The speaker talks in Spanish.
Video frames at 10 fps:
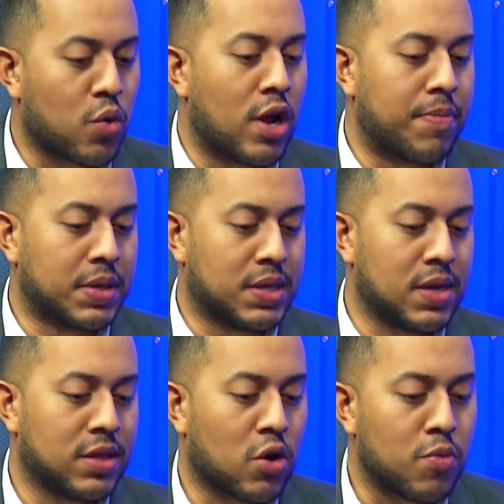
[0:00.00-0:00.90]
con el
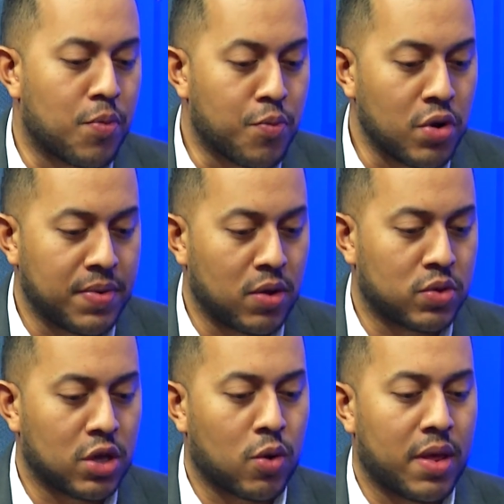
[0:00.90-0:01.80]
presidente, como muy bien
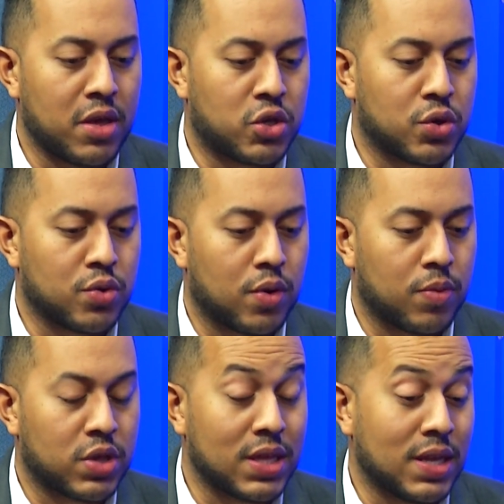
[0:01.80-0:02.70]
usted lo ha dicho,
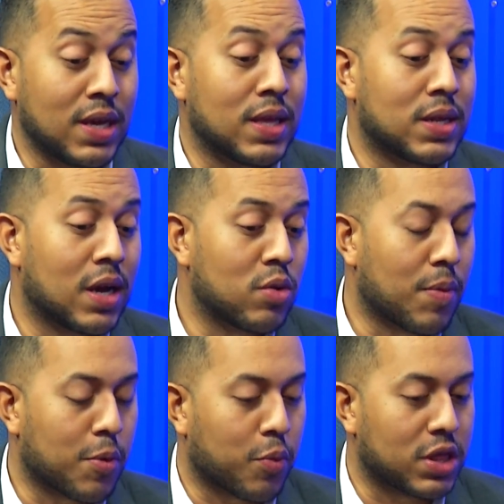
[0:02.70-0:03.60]
ustedes tienen que entregar
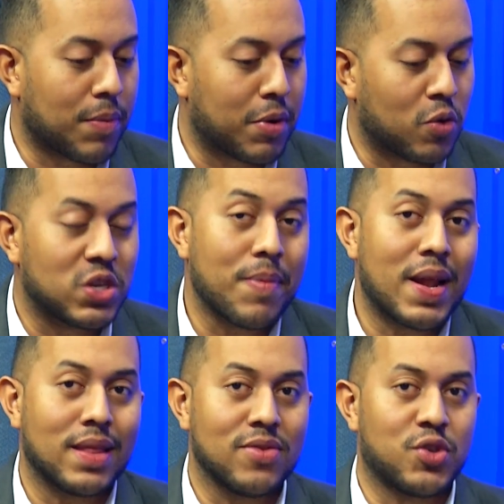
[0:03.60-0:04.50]
una propuesta, pero mm.
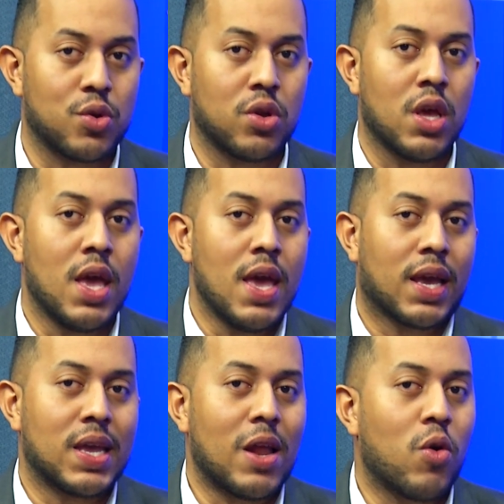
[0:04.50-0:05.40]
llama la atención
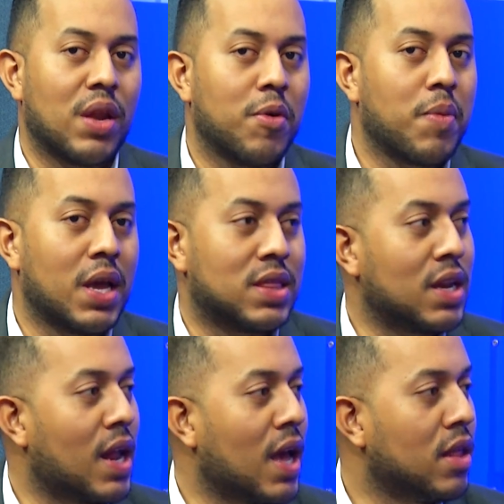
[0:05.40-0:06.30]
que ya los gremios
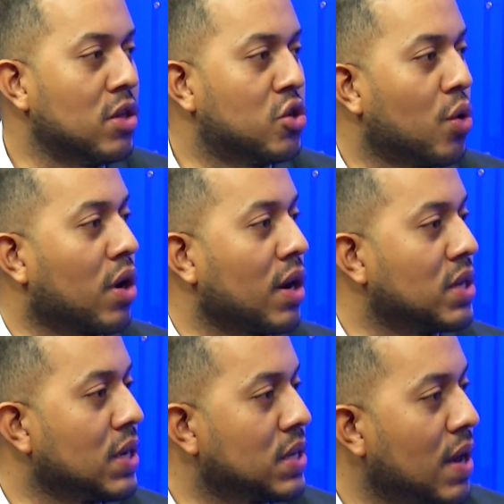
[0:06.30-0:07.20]
magisteriales han dicho
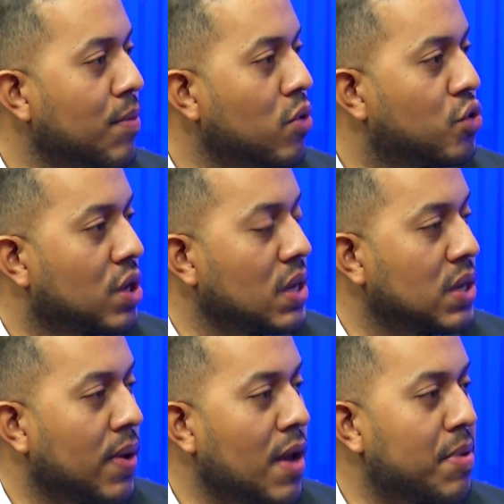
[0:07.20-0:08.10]
rechazamos que
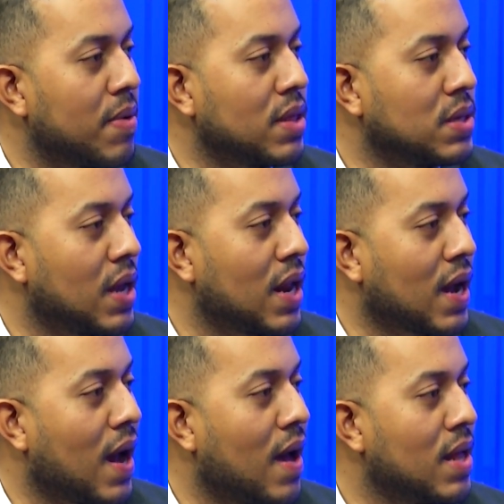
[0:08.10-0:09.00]
se vaya a privatizar la
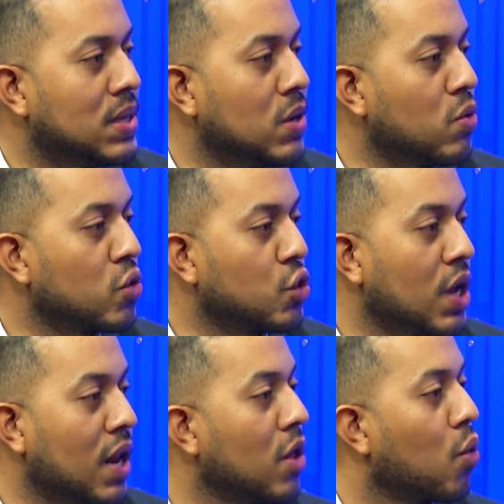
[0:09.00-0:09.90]
caja del Seguro
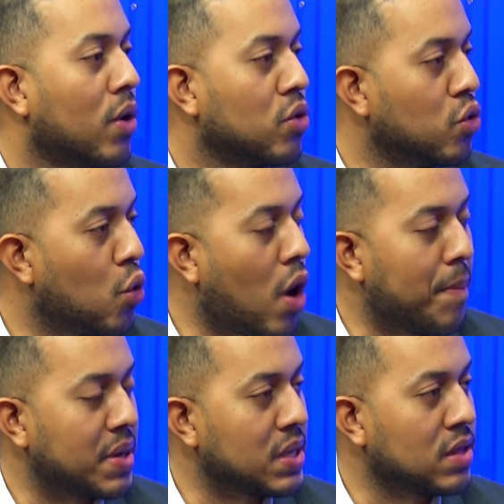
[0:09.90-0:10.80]
Social cuando no
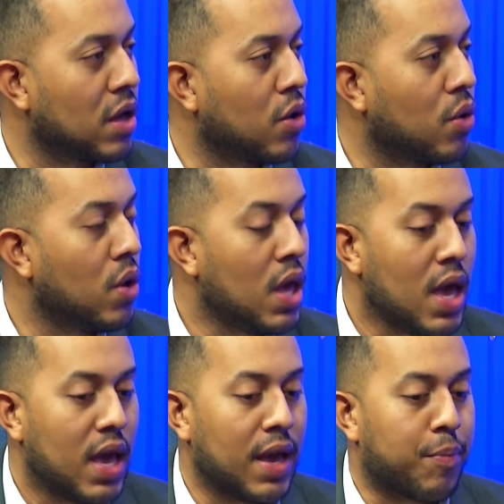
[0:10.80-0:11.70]
han presentado
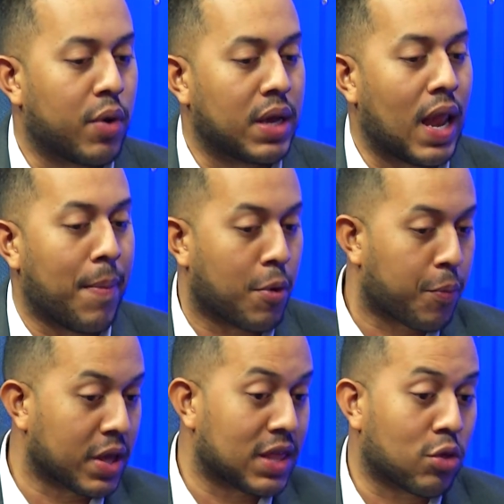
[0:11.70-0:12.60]
eh, pues, las
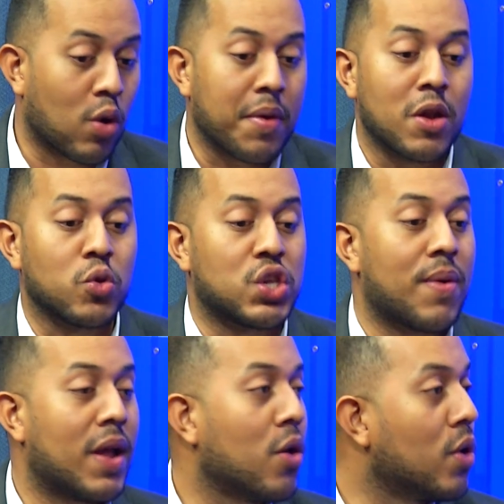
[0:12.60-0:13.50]
propuestas, todavía no se ha
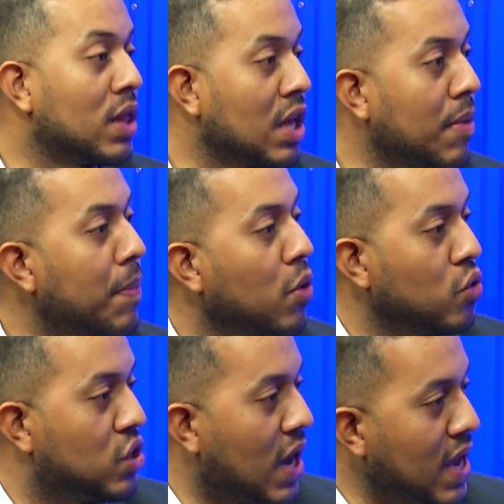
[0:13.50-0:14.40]
hablado del tema, pero
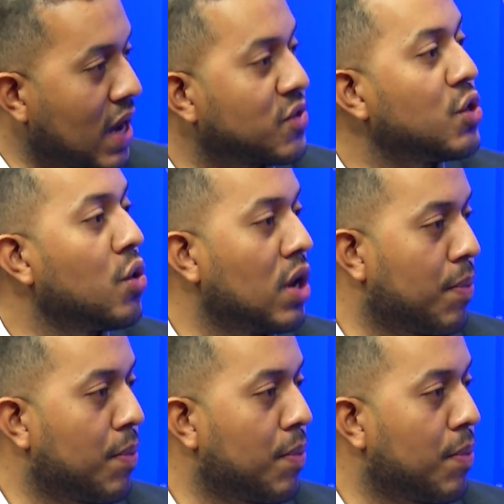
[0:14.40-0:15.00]
ya hay acciones